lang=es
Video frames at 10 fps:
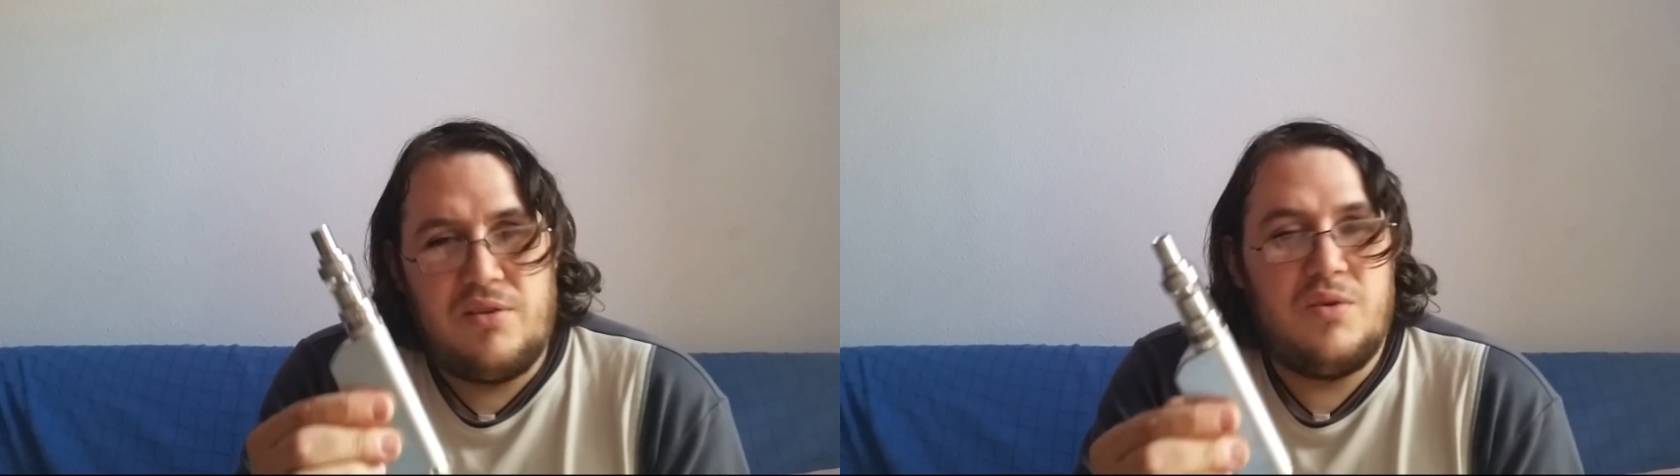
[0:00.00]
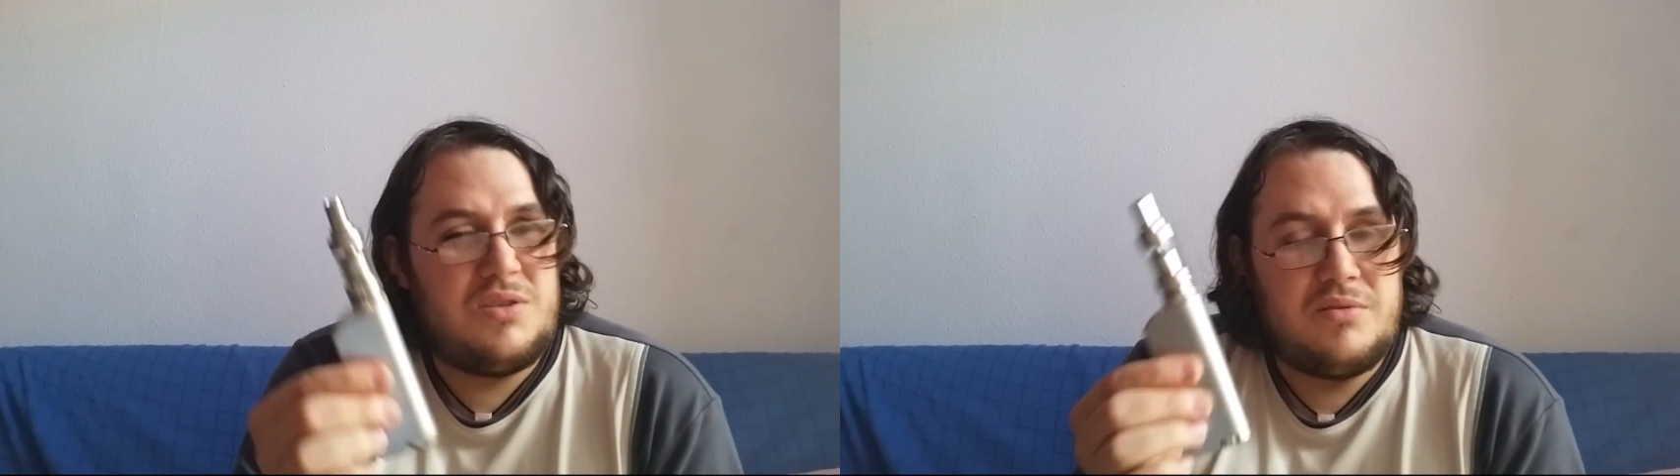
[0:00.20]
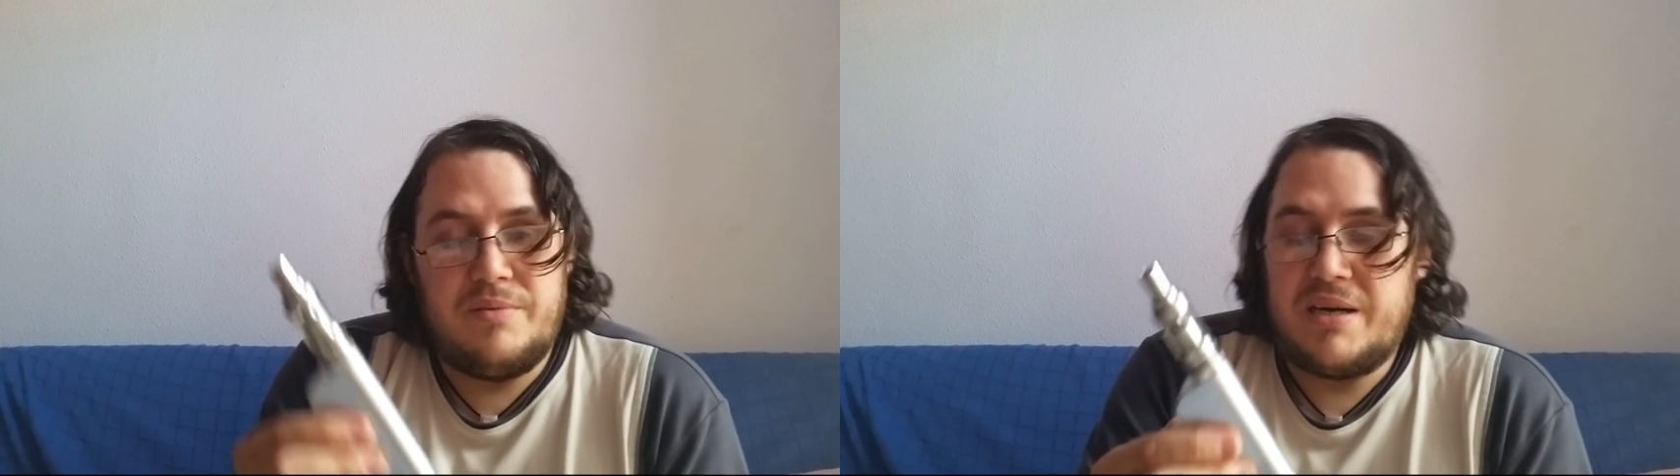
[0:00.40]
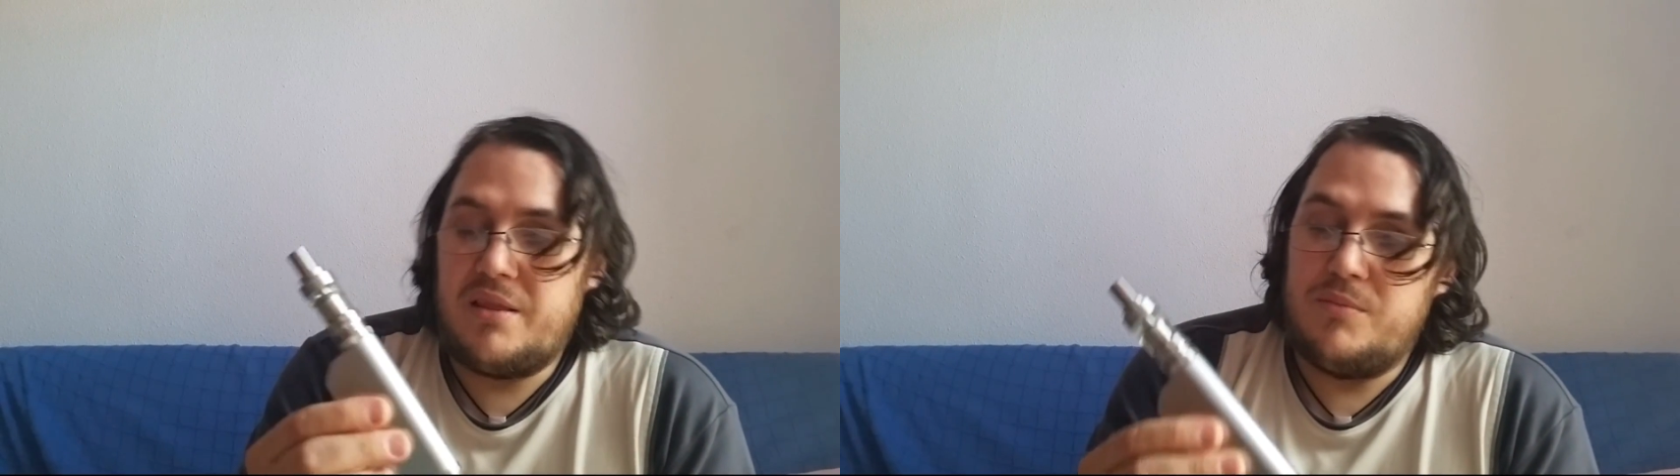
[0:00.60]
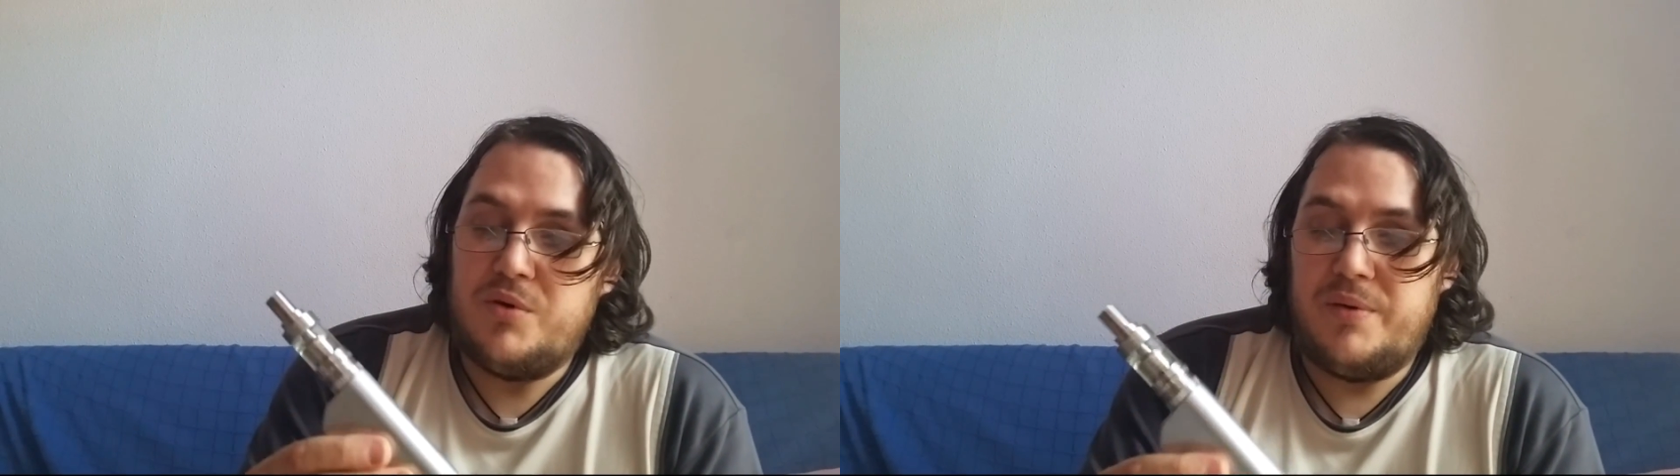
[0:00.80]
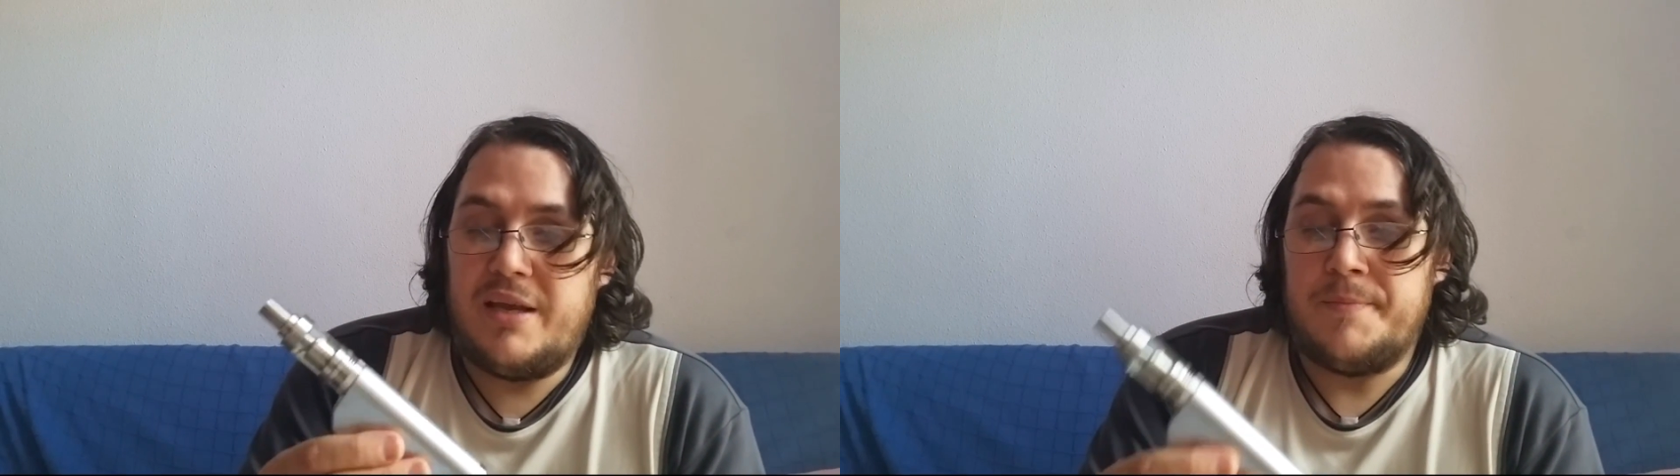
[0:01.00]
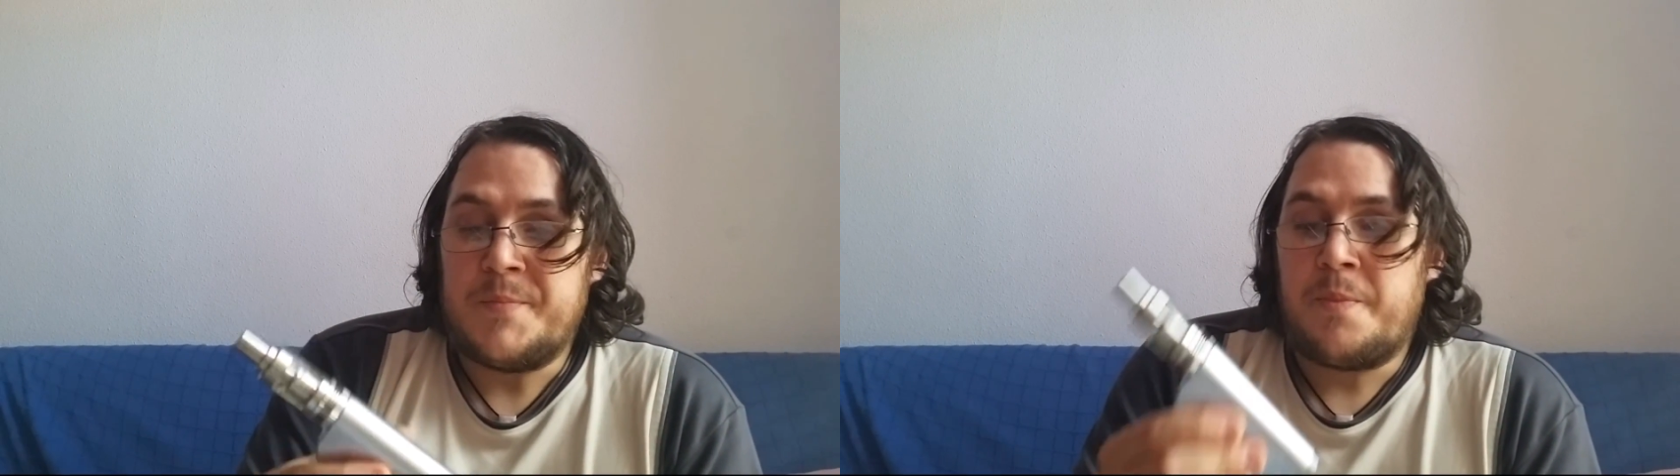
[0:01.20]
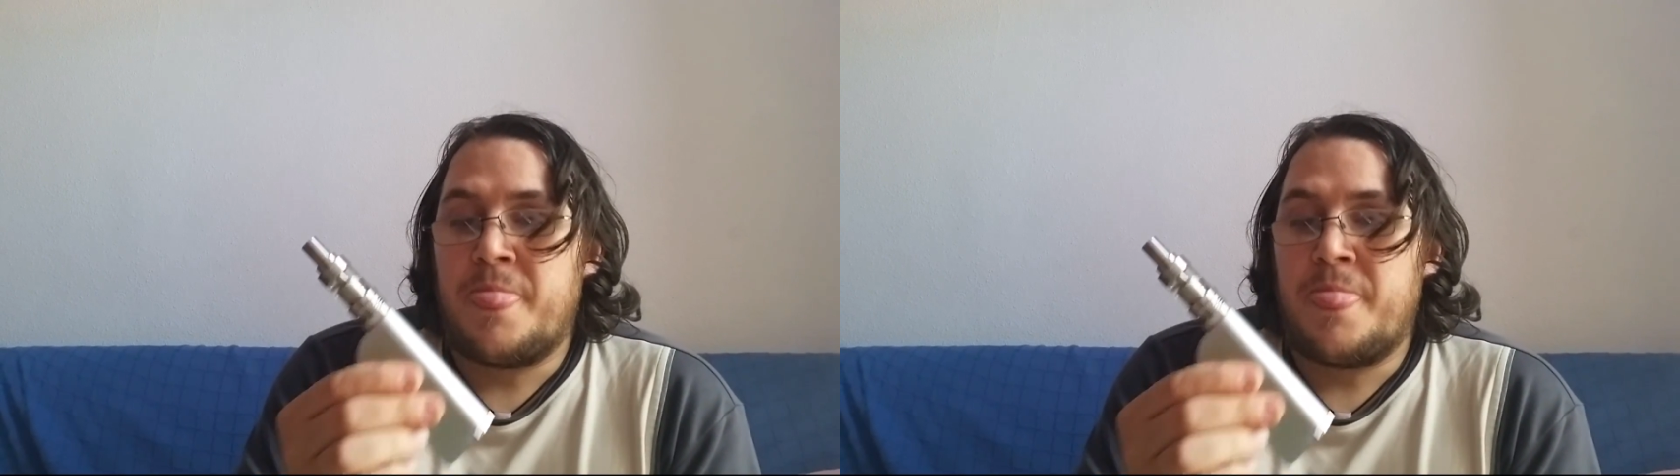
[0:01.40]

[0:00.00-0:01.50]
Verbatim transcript: todo eso me parece muy bien.